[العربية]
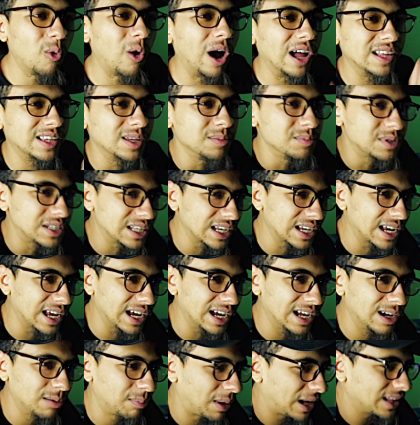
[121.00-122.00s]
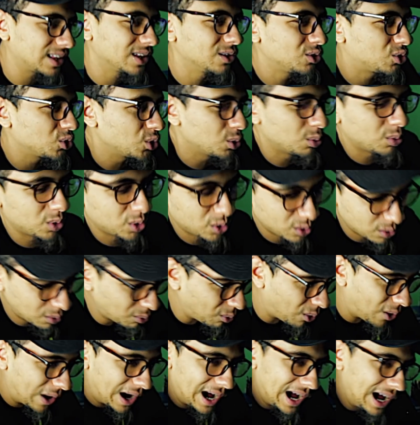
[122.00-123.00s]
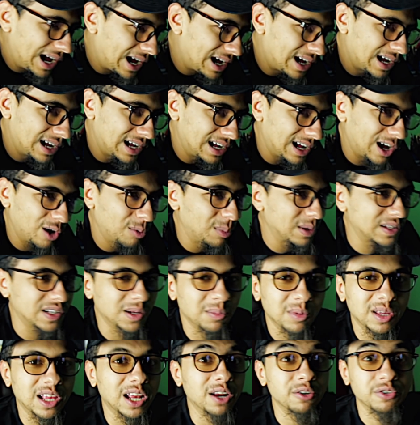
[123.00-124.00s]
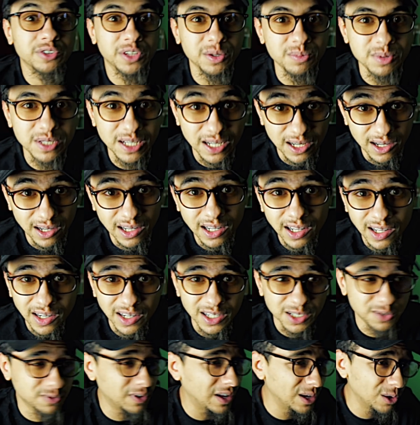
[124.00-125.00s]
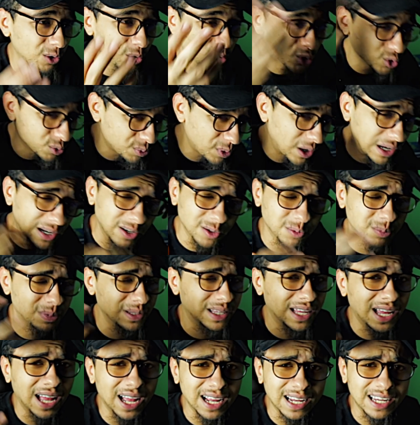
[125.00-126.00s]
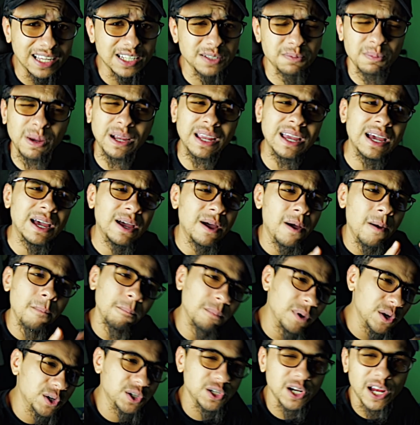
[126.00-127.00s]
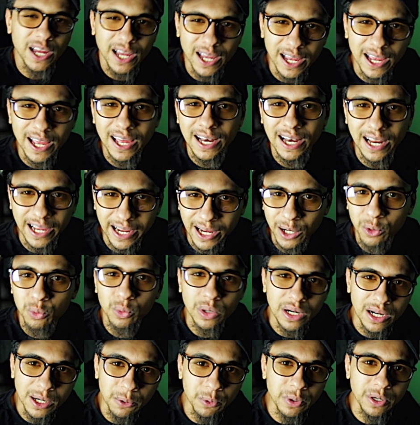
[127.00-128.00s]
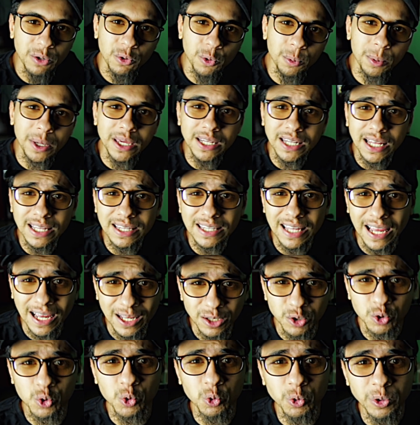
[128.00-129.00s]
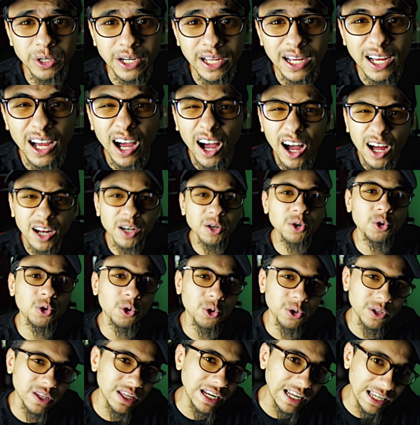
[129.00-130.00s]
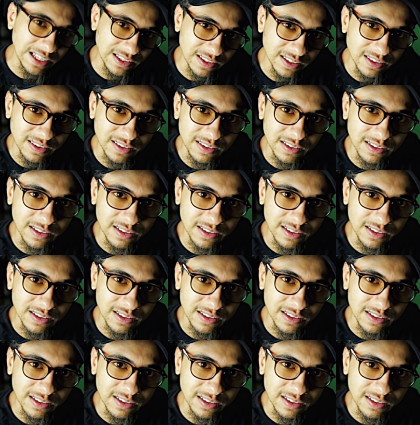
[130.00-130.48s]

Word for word: هتمسكها بعدين تقوم موقعها او مثلا ما تعرفش تمسكها خالص فالاوتو بايلوت بتاع جسمك مش شغال حلو قوي وبكده انت هتكون uncoordinated